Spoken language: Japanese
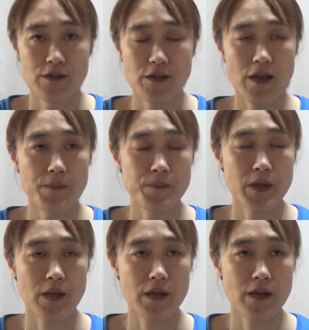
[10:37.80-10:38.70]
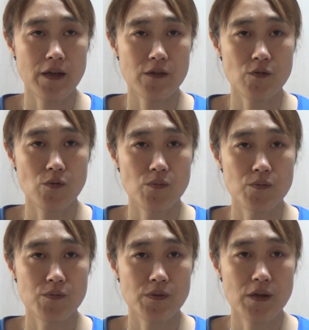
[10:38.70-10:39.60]
でえっ、ー、と
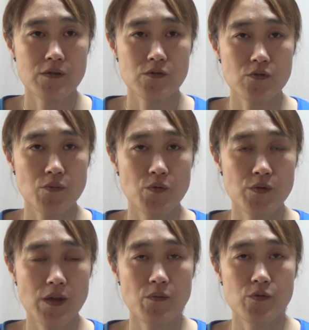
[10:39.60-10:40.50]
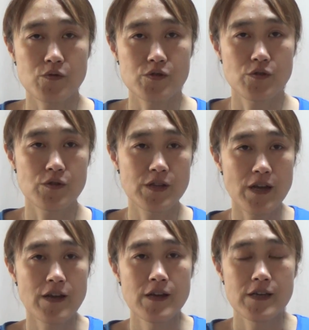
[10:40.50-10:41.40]
ね、ちょっともうねお年寄り
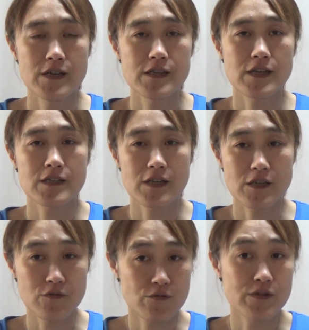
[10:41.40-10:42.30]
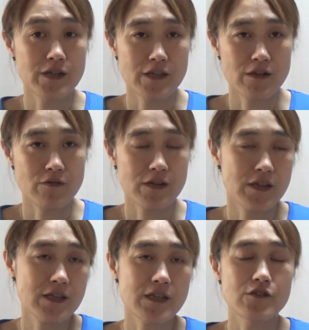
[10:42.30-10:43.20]
で引退されてゆっくりされてる方
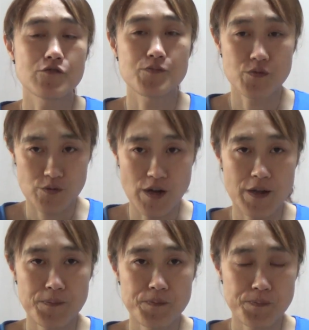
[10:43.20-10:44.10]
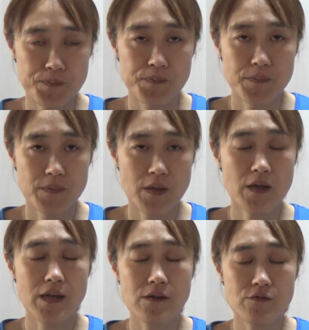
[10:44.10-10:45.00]
で30分ぐらい、うん、
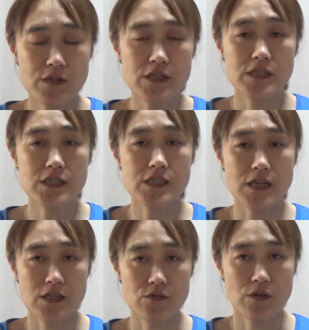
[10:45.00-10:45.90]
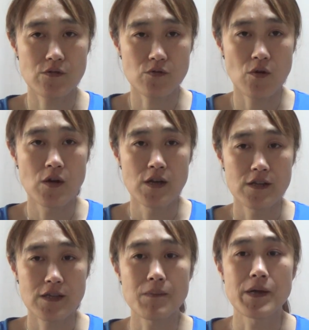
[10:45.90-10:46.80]
で逆に1時間以上寝ると
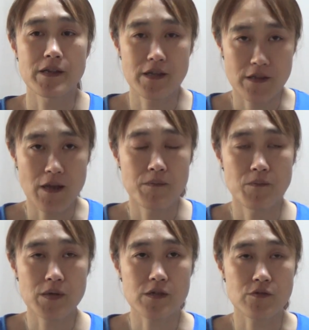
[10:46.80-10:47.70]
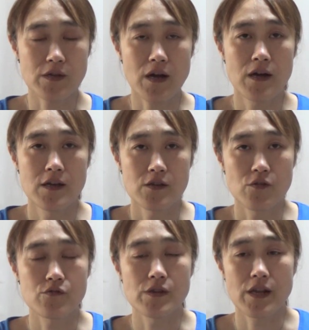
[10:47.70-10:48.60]
ダメやねんてまたそれが
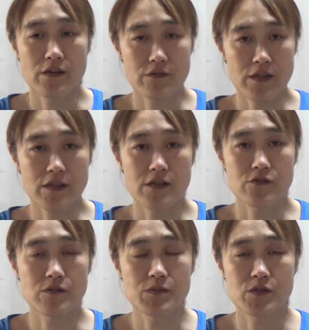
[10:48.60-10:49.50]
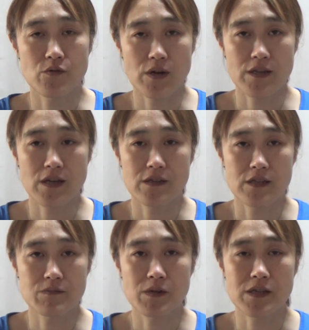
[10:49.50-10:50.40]
夜寝れんくなったり睡眠障害になっ
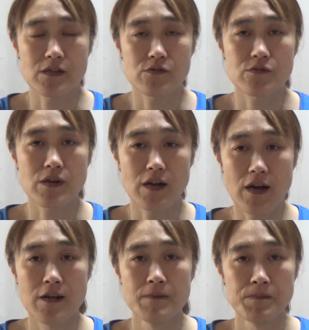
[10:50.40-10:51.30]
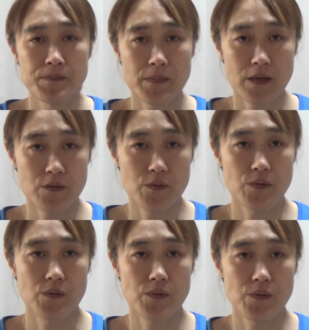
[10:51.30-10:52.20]
てしまったりするから、あ
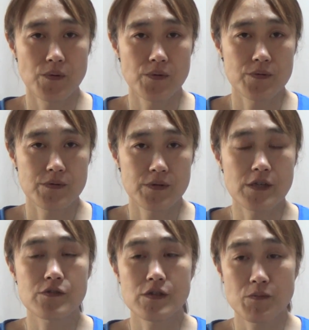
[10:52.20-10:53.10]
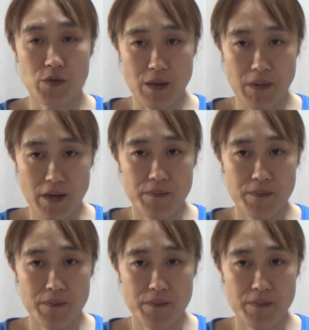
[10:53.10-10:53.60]
のー、寝すぎもダメ